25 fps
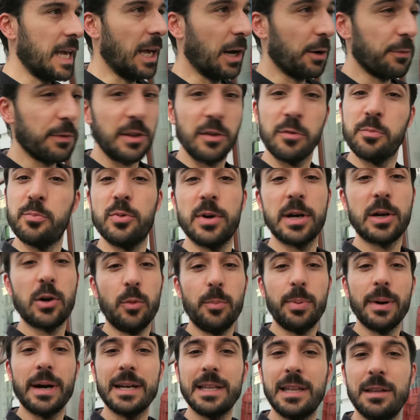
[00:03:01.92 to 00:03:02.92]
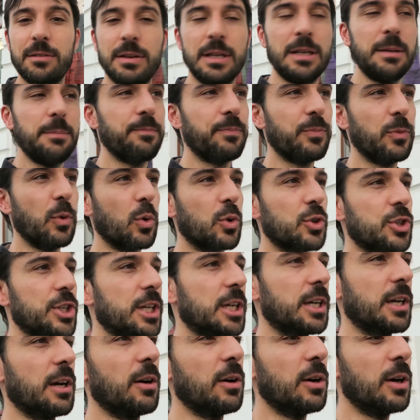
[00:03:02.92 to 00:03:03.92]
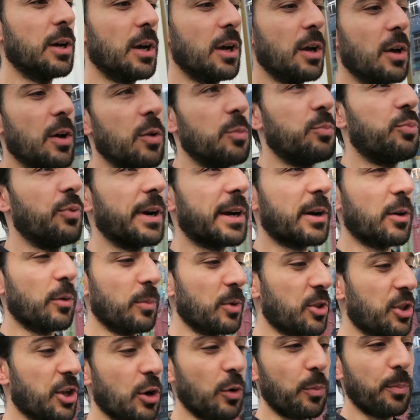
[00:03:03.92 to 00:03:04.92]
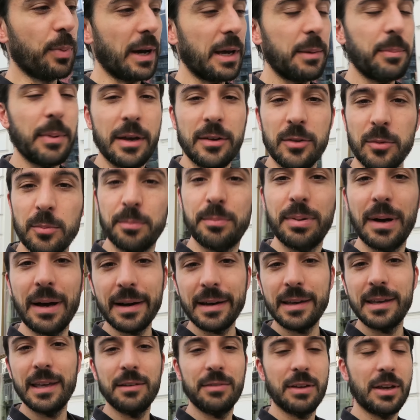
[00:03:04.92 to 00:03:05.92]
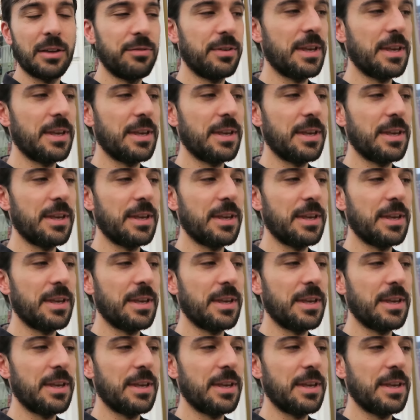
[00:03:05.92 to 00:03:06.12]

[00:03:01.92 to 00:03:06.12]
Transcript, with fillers: Et en fait, vous pouvez comparer des villes. Donc j'ai euh, j'ai comparé par exemple Paris avec